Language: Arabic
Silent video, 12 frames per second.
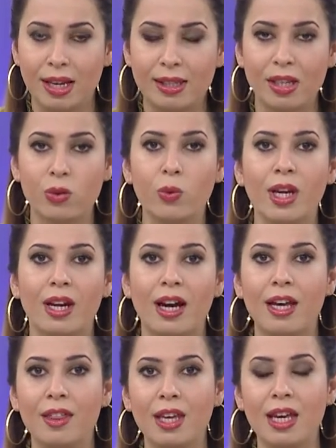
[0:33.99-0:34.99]
تطوير
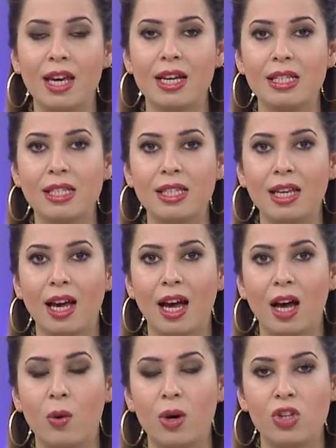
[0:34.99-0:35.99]
هذه
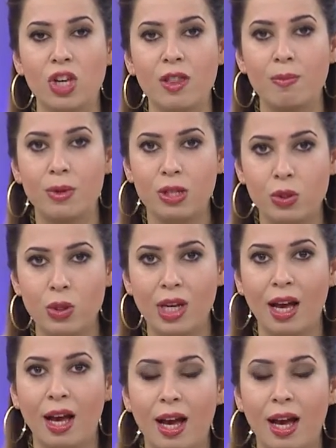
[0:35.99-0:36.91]
السياحة وجذب السياح